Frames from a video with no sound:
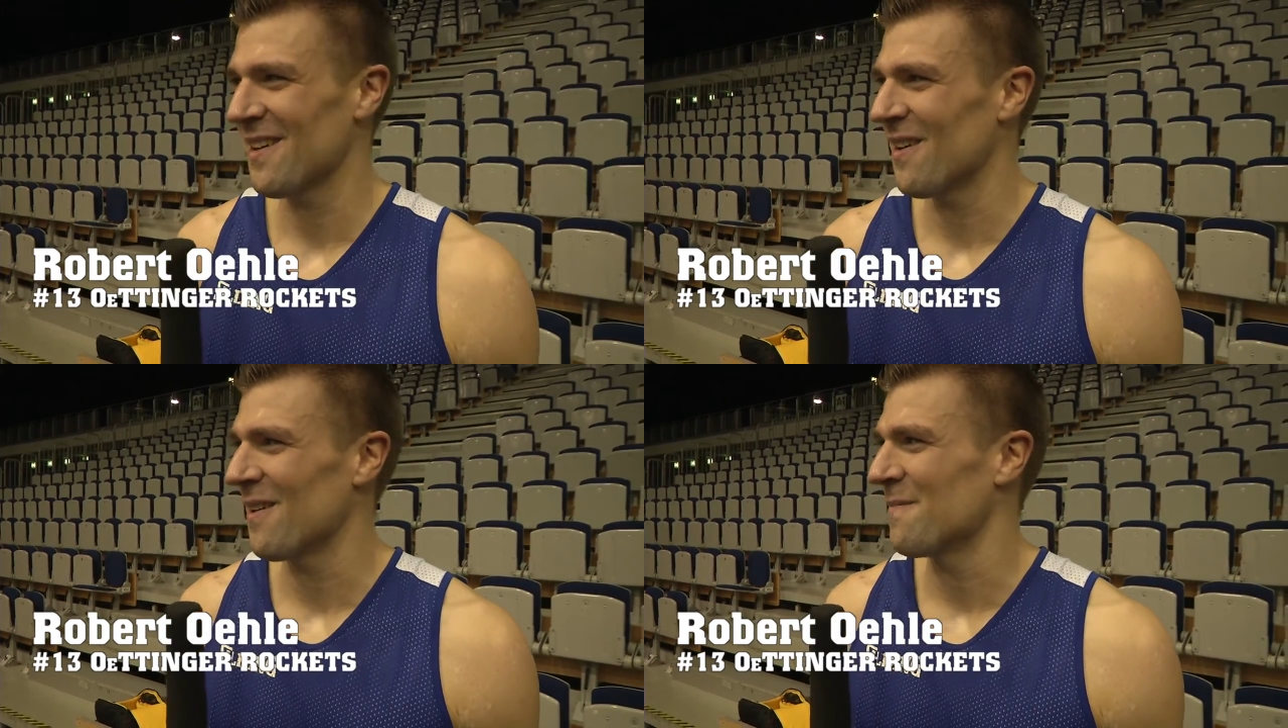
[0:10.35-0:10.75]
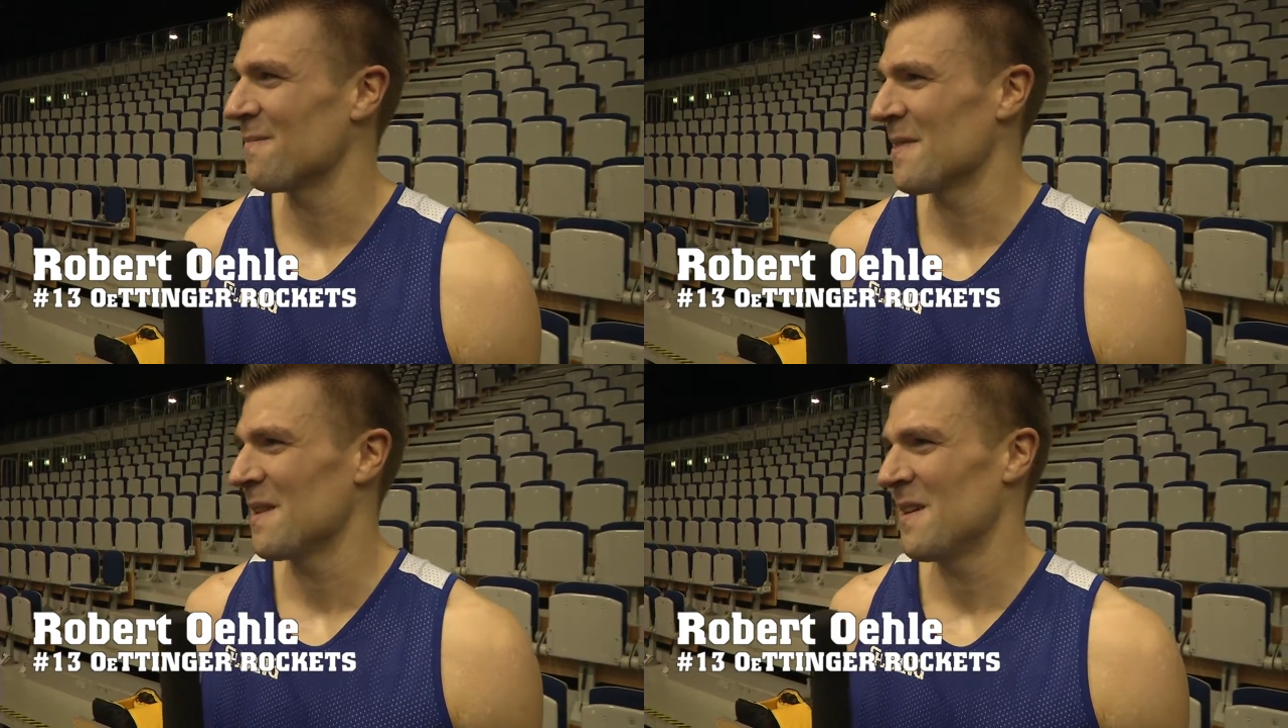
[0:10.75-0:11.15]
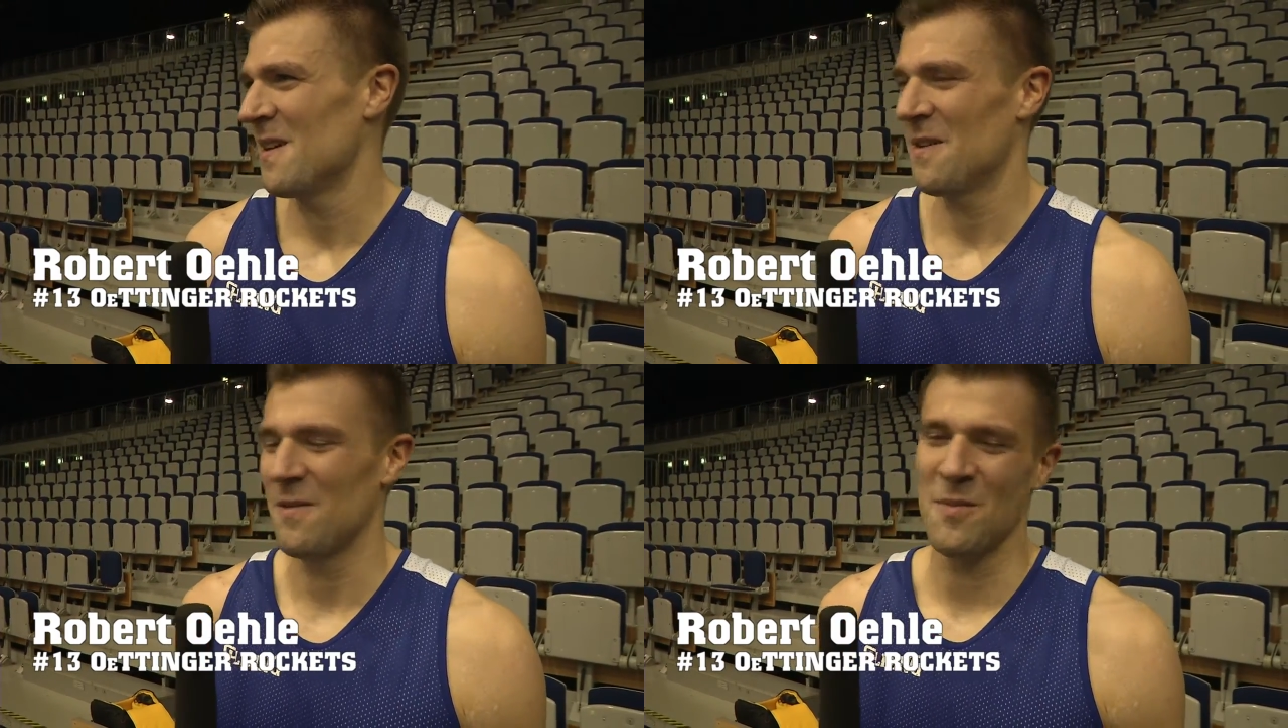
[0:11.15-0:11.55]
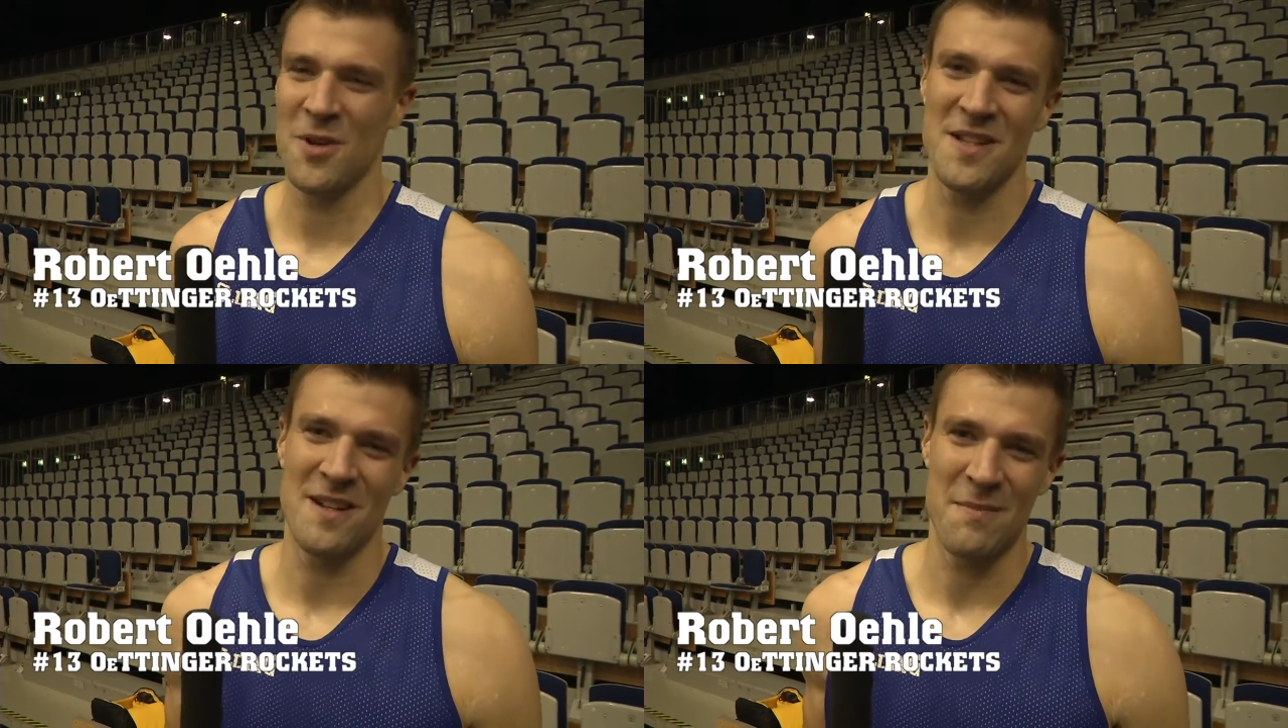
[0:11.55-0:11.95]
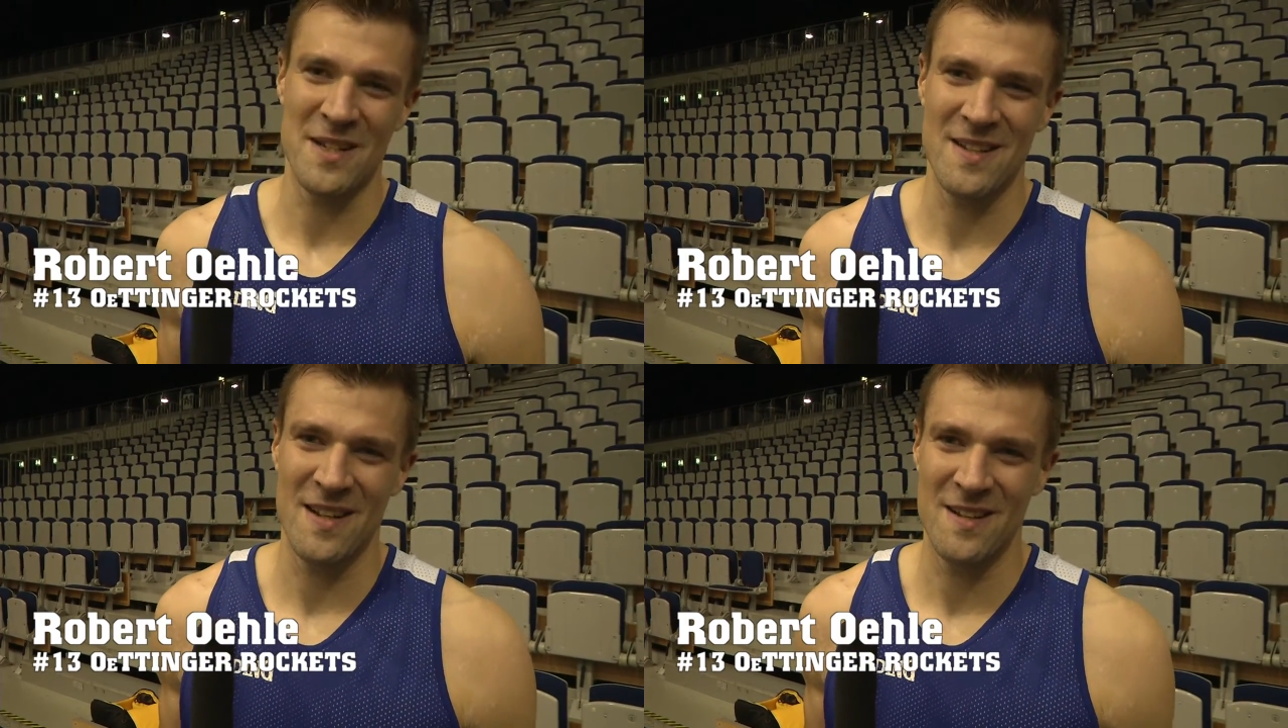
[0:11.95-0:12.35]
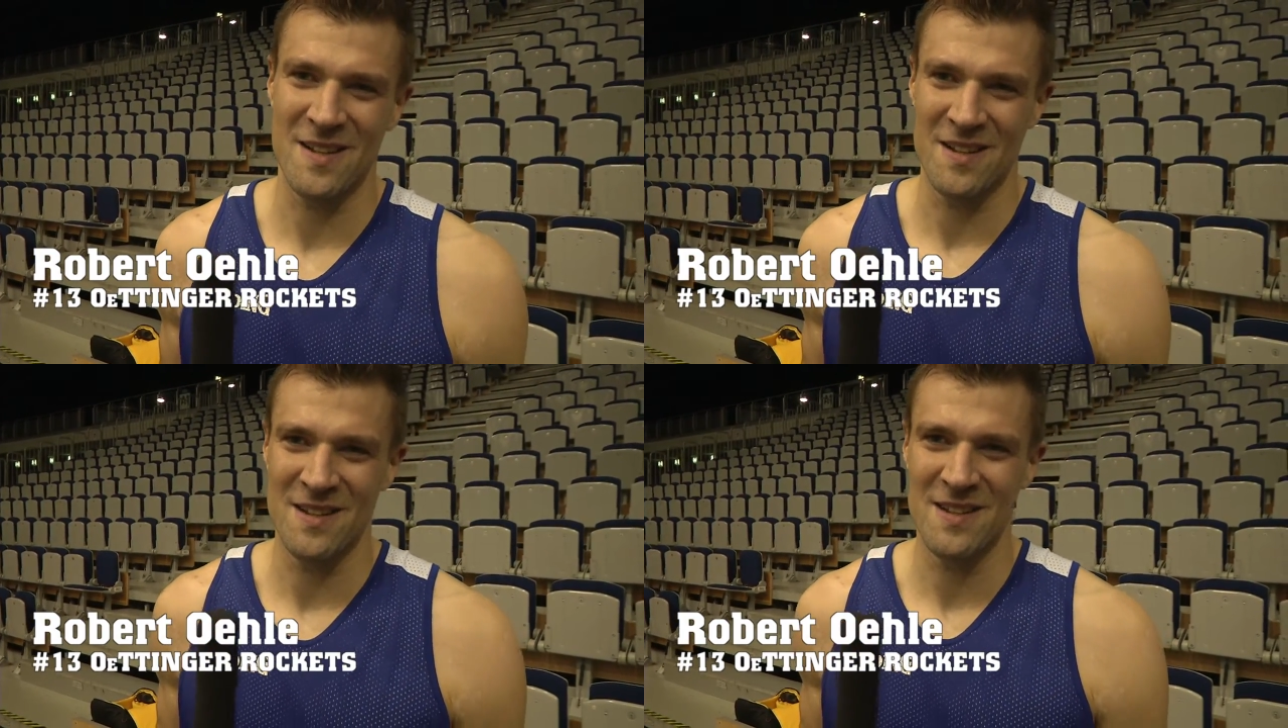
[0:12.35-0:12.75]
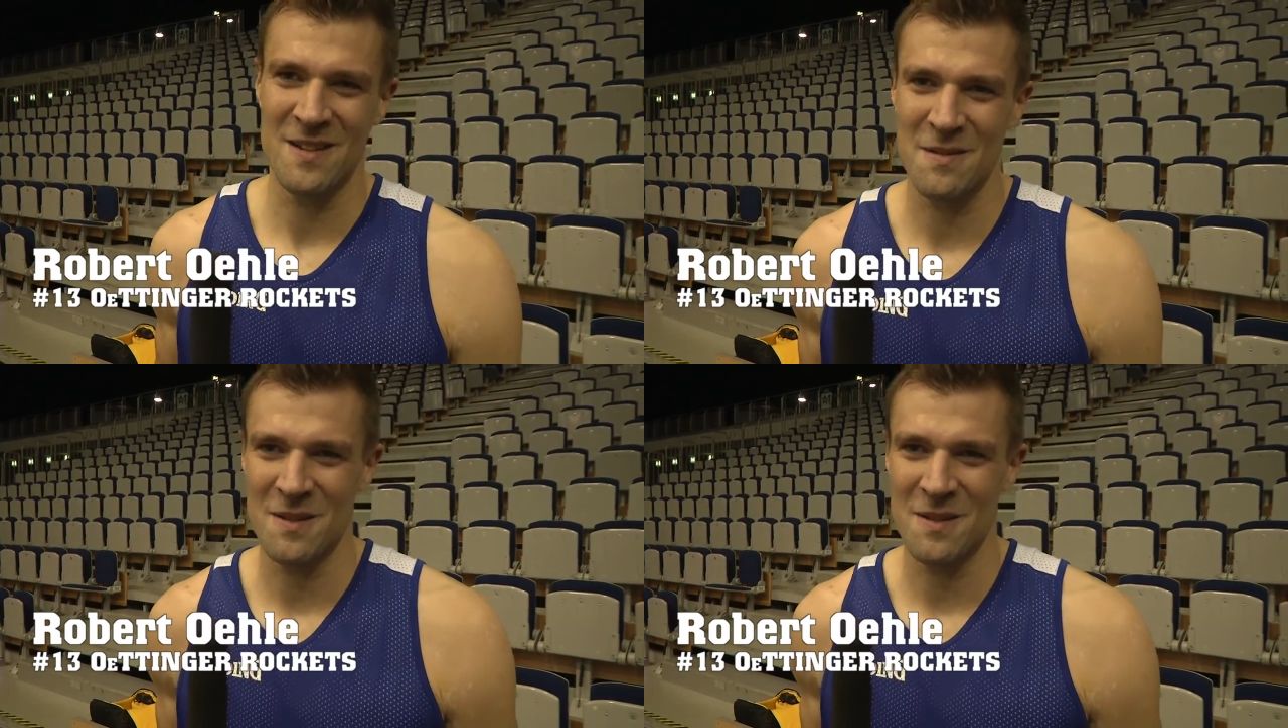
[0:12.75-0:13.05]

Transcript: Ähm, wir haben heute in der Messehalle trainiert,